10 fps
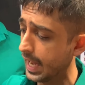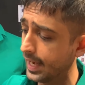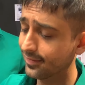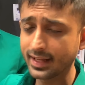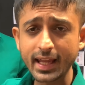
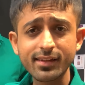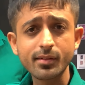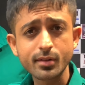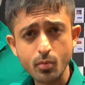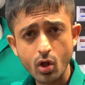एंड साइज
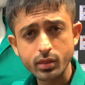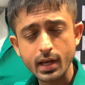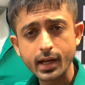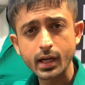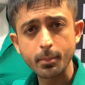स्मॉल
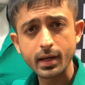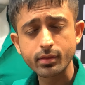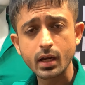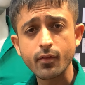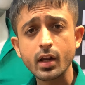से लेके डबल
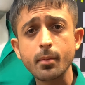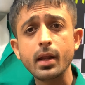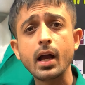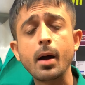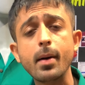एक्सएल
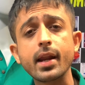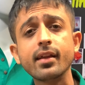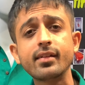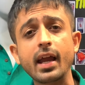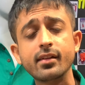अवेलेबल है
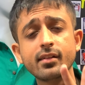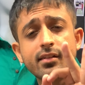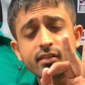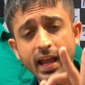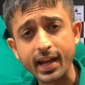हमारे साइज
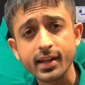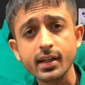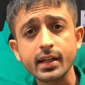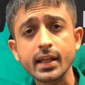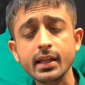
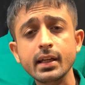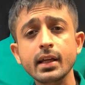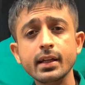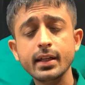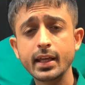स्टैंडर्ड है
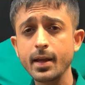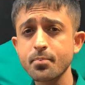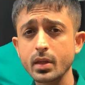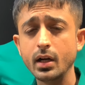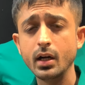ठीक है
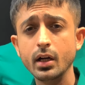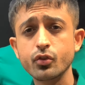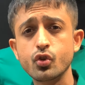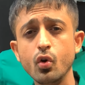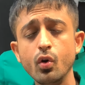
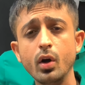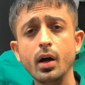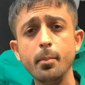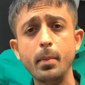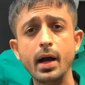
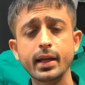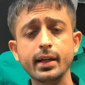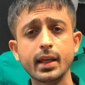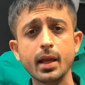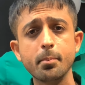जो
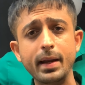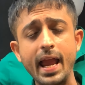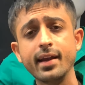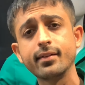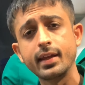मार्केट के
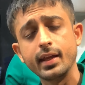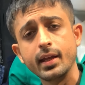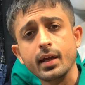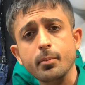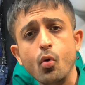ब्रांड्स के
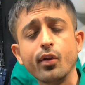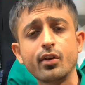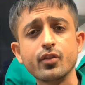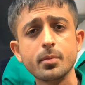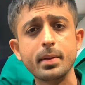
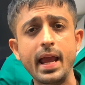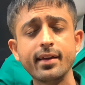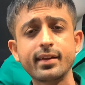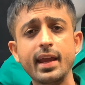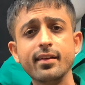मोस्ट ऑफ द
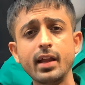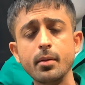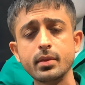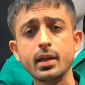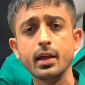ब्रांड्स के
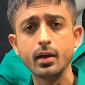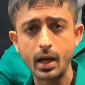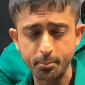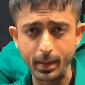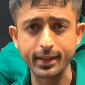हिसाब से
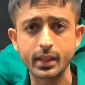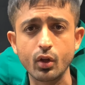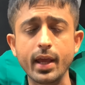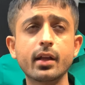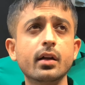आप पहनते
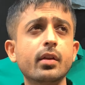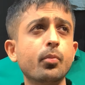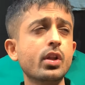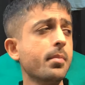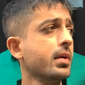हो लाइक
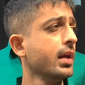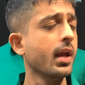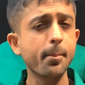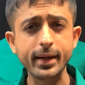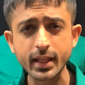सपोज
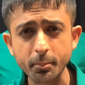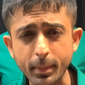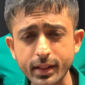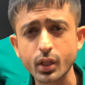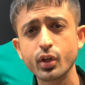आप मीडियम
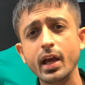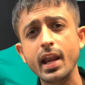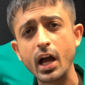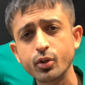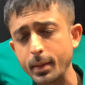पहनते हो या
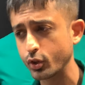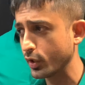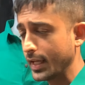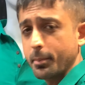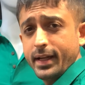लार्ज
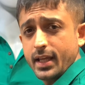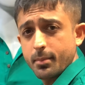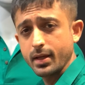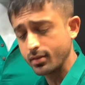पहनते हो ये मीडियम है